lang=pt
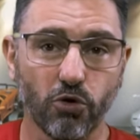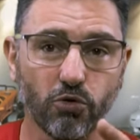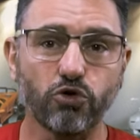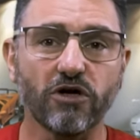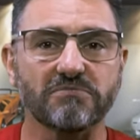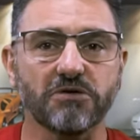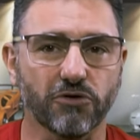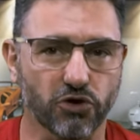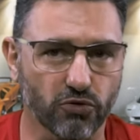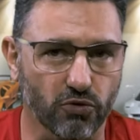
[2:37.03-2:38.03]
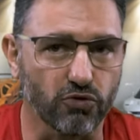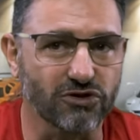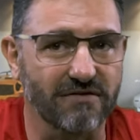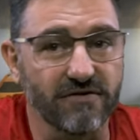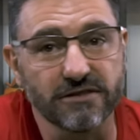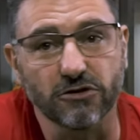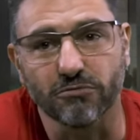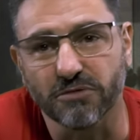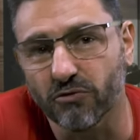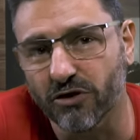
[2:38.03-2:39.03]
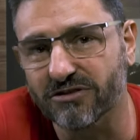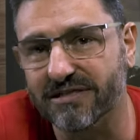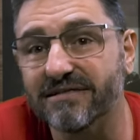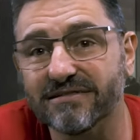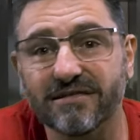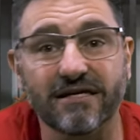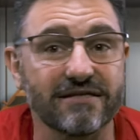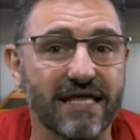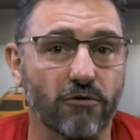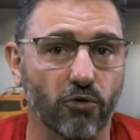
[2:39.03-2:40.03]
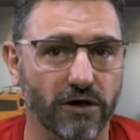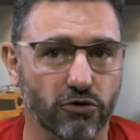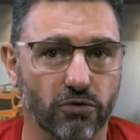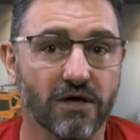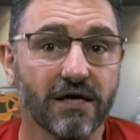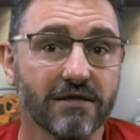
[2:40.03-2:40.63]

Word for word: O 2001 custa 21.838,